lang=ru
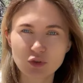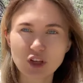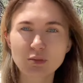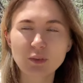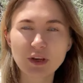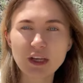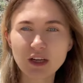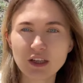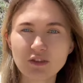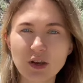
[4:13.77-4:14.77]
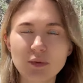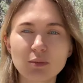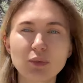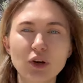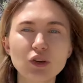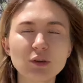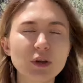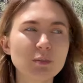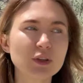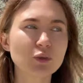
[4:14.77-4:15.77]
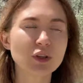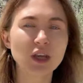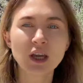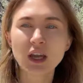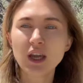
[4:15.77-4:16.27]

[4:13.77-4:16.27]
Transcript: вот как мы приехали, и временем прилета моей подруги,